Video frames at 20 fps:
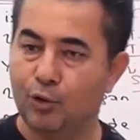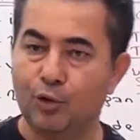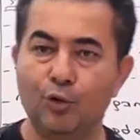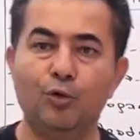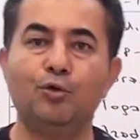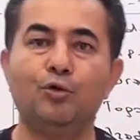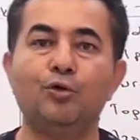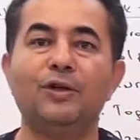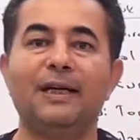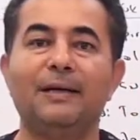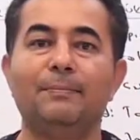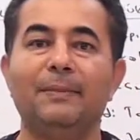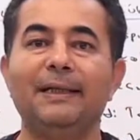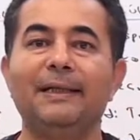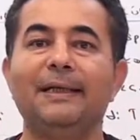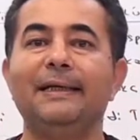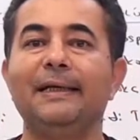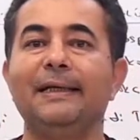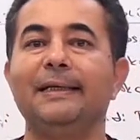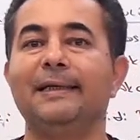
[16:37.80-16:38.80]
Kültürle
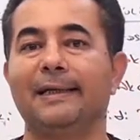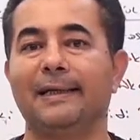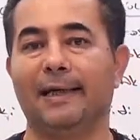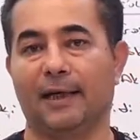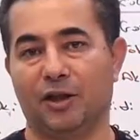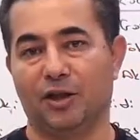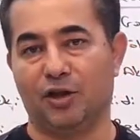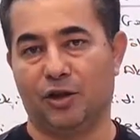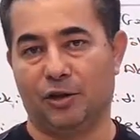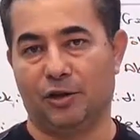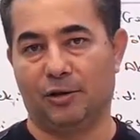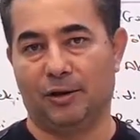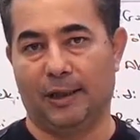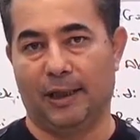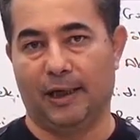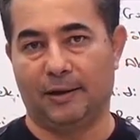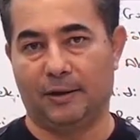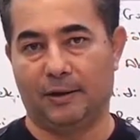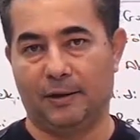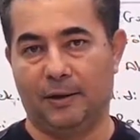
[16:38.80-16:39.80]
medeniyeti
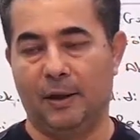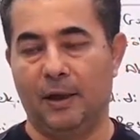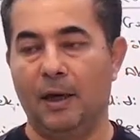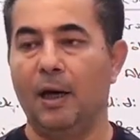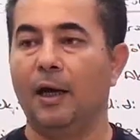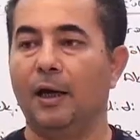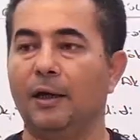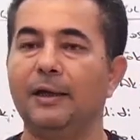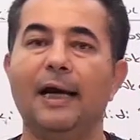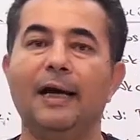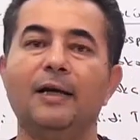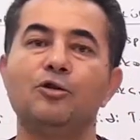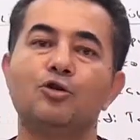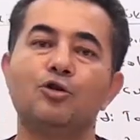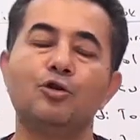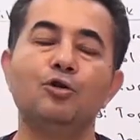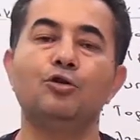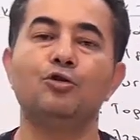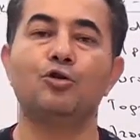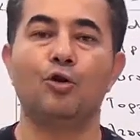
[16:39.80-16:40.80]
karıştırdılar. Yani
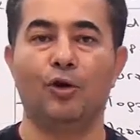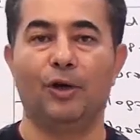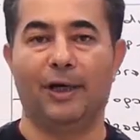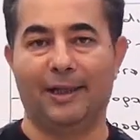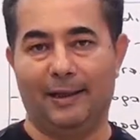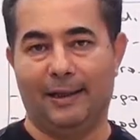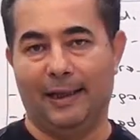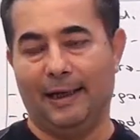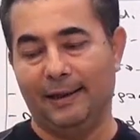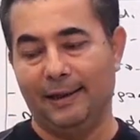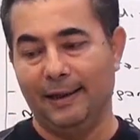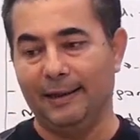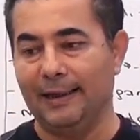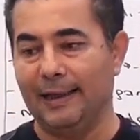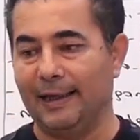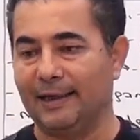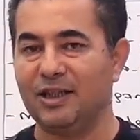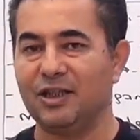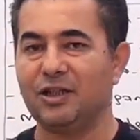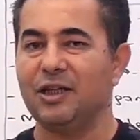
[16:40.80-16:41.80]
şunu söylediler.
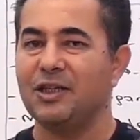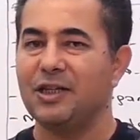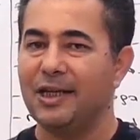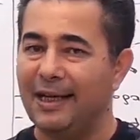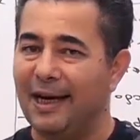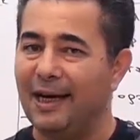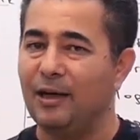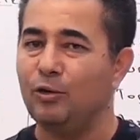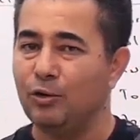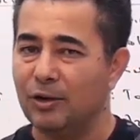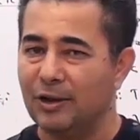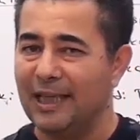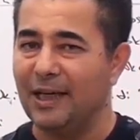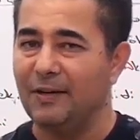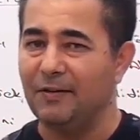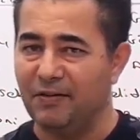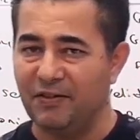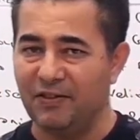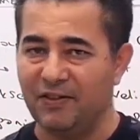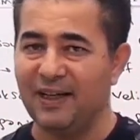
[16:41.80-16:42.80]
Dediler ki işte Celal Nur
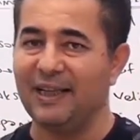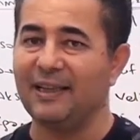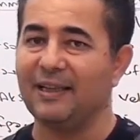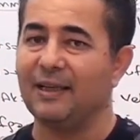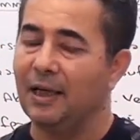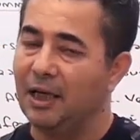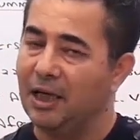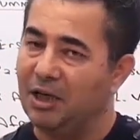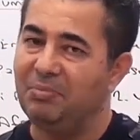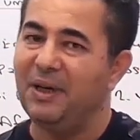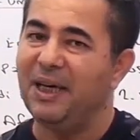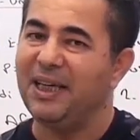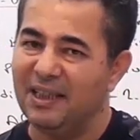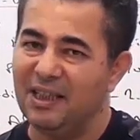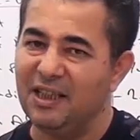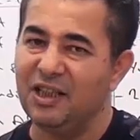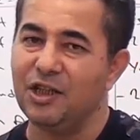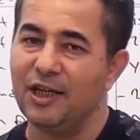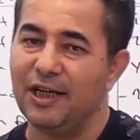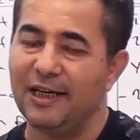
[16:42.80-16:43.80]
Tevfikret pek
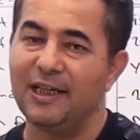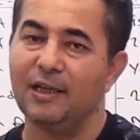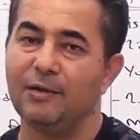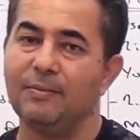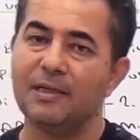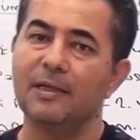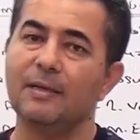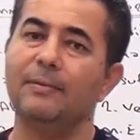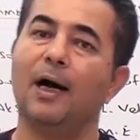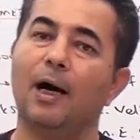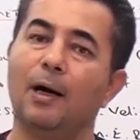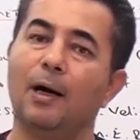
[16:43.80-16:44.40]
içine girmez ama